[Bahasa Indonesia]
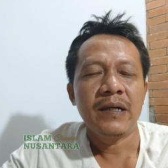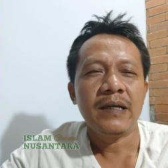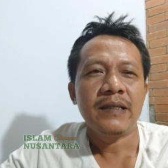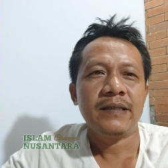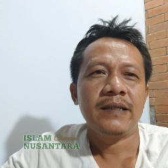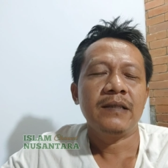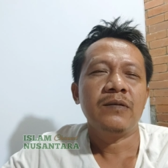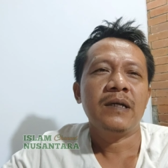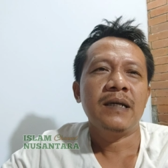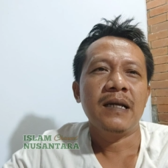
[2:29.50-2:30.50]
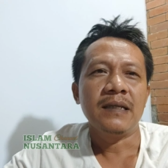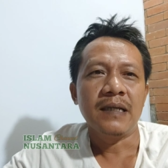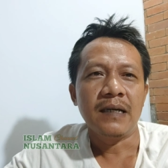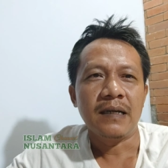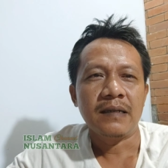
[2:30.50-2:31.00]
mengkritik itu kan
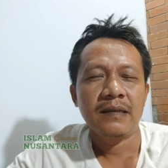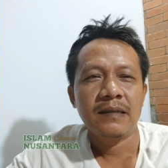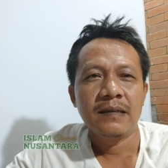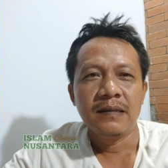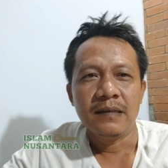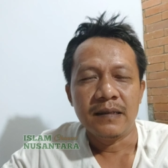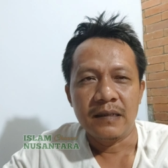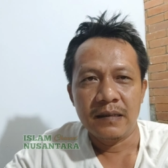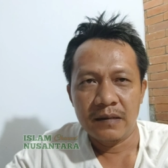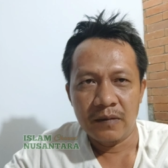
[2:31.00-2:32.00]
Anda. Jadi